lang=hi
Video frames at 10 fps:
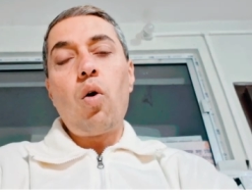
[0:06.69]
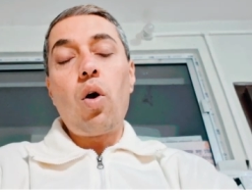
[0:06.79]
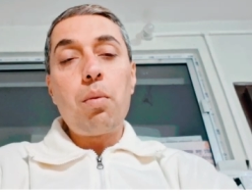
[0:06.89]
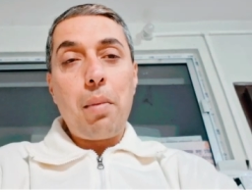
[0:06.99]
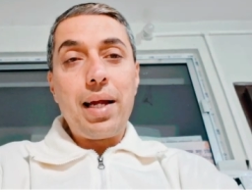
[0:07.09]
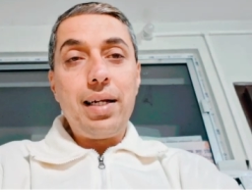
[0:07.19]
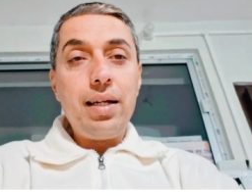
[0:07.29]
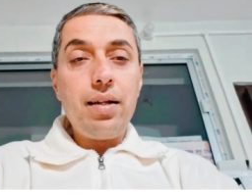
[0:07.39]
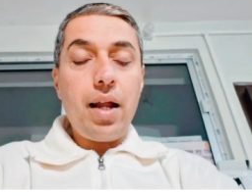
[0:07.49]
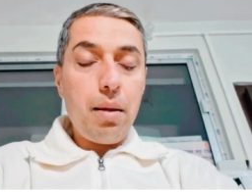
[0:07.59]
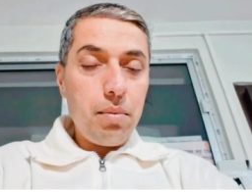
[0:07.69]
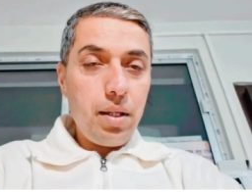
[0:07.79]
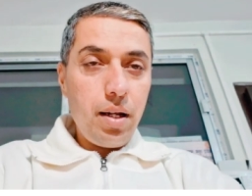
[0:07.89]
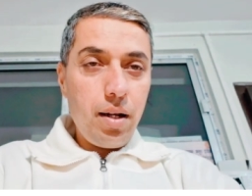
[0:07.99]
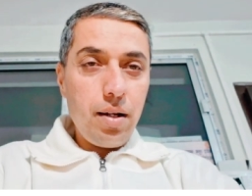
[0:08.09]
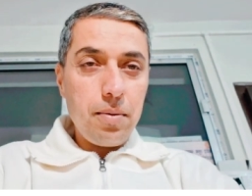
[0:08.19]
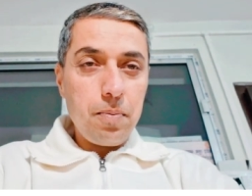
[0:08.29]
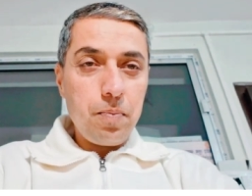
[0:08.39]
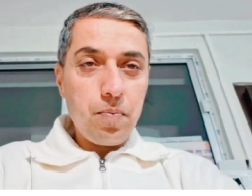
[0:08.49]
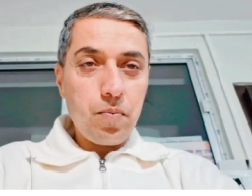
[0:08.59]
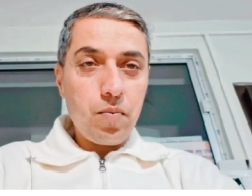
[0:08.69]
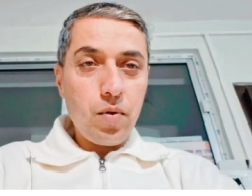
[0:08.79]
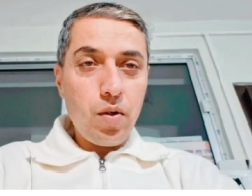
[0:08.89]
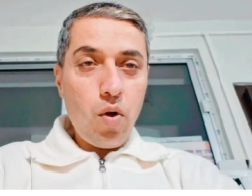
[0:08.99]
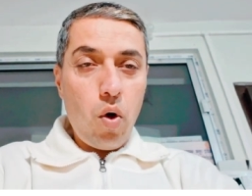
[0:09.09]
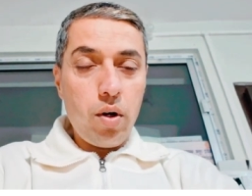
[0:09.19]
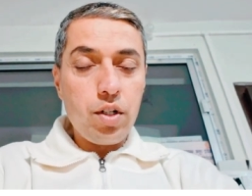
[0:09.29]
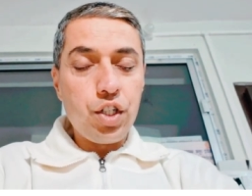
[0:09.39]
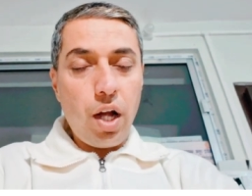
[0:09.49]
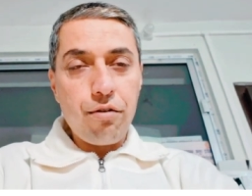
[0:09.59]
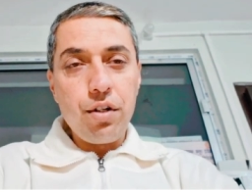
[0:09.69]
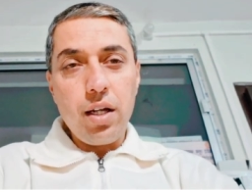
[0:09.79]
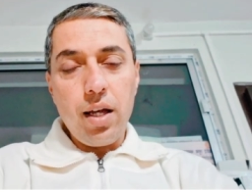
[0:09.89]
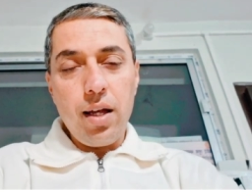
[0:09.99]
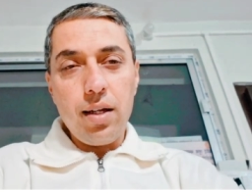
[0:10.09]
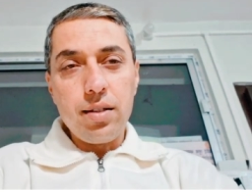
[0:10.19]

ऑल माइटी रहम दिल और शाफ़ी हैं